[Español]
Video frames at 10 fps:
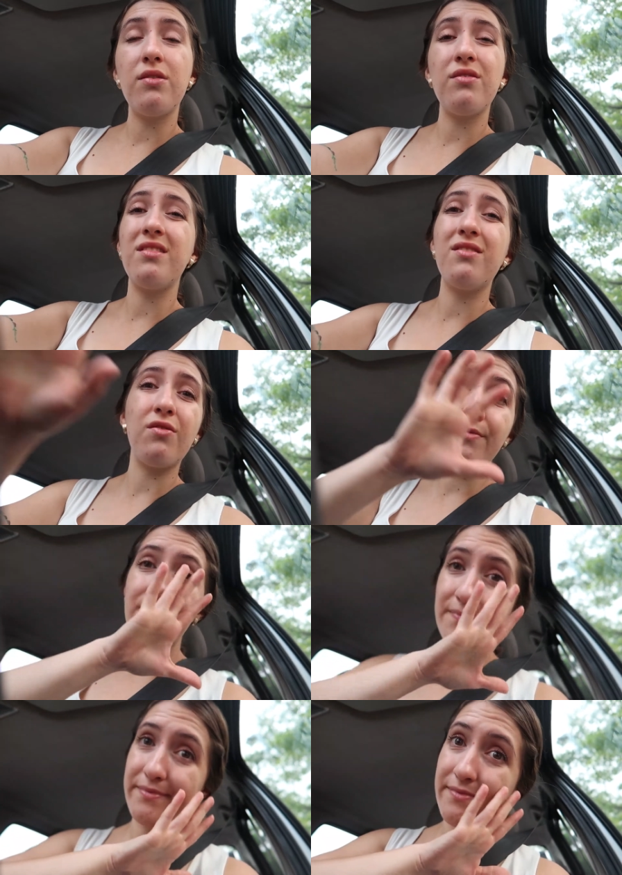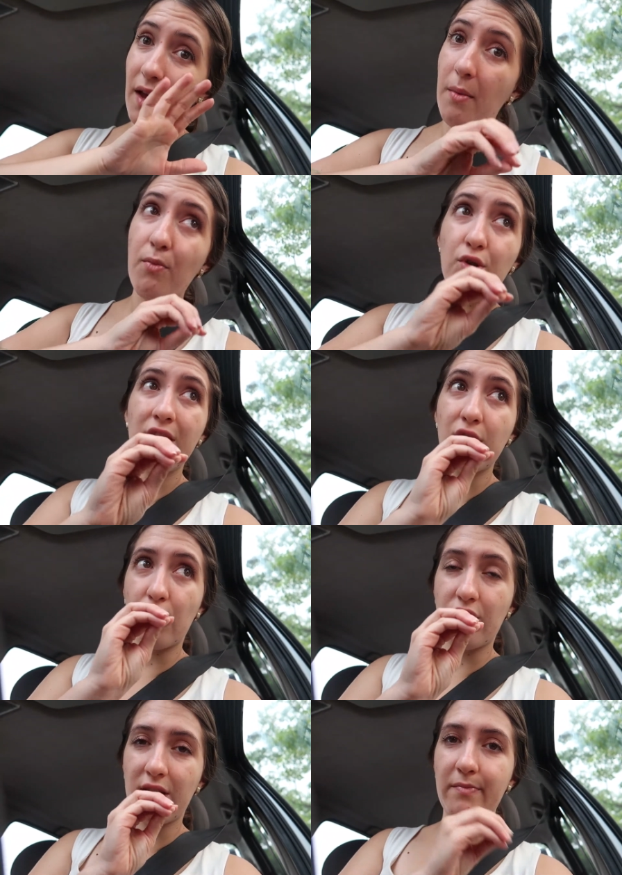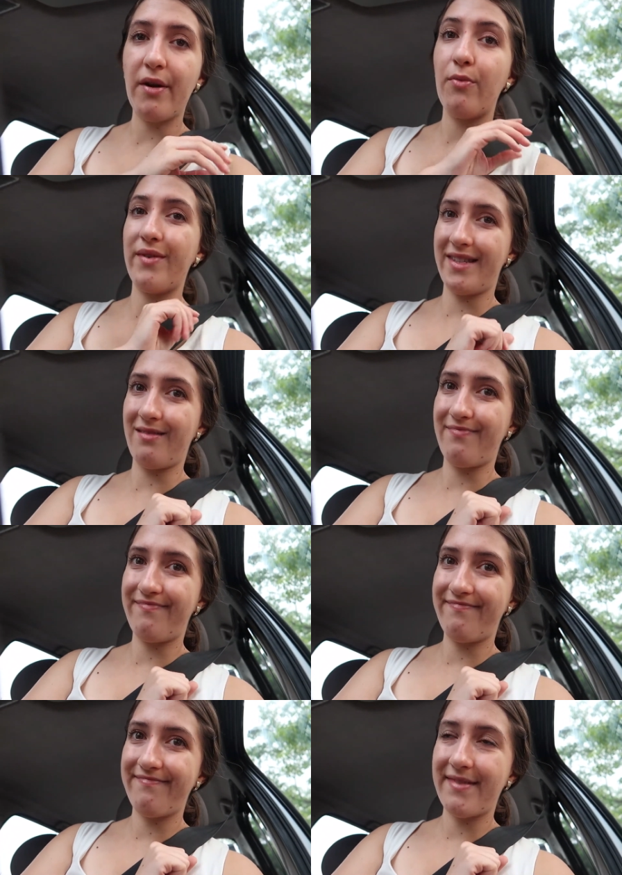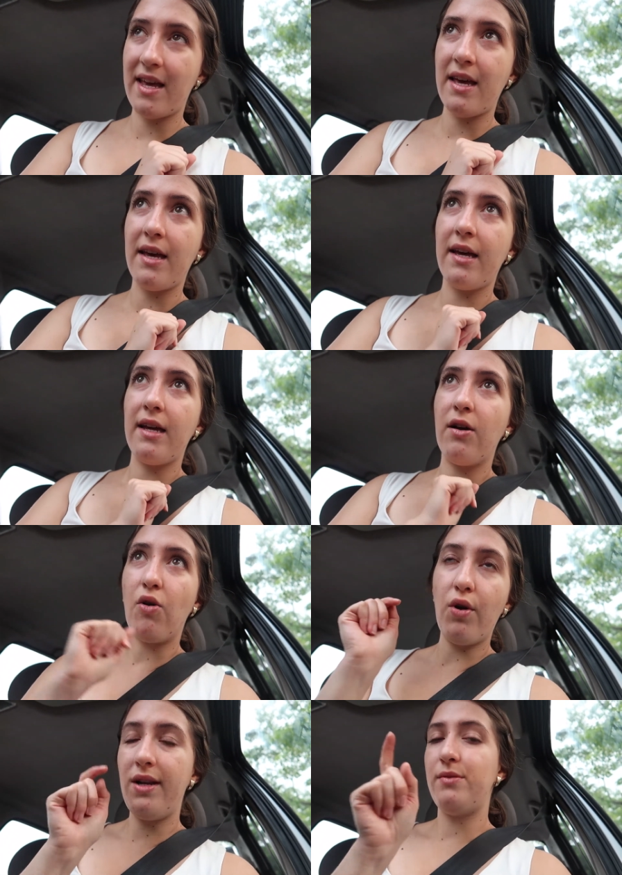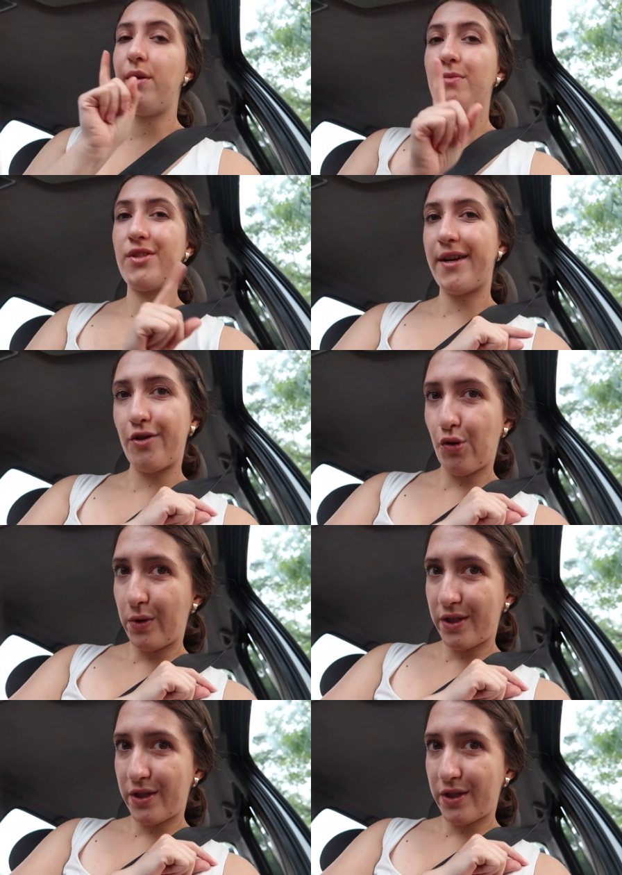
entonces son muchas cosas, pero pues sí. Hoy les voy a mostrar todo